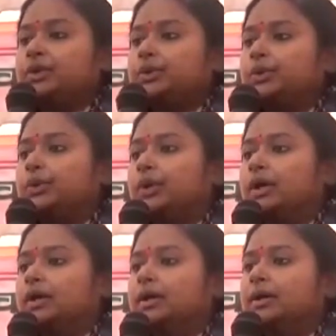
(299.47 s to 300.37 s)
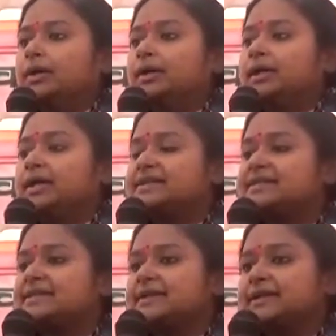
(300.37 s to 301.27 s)
तो इस
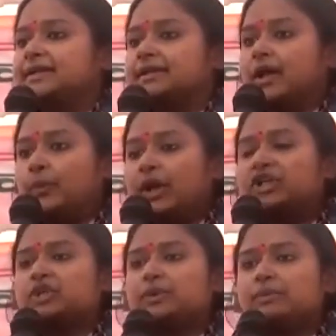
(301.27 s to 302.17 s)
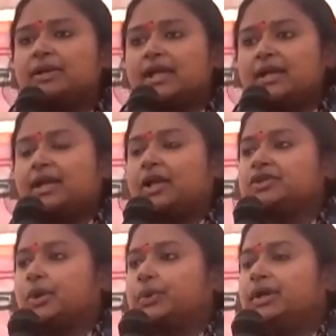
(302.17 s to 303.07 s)
उपलक्ष्य में मैं ये कहना
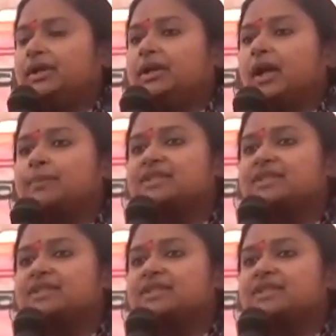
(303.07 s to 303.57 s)
चाहूंगी कि हम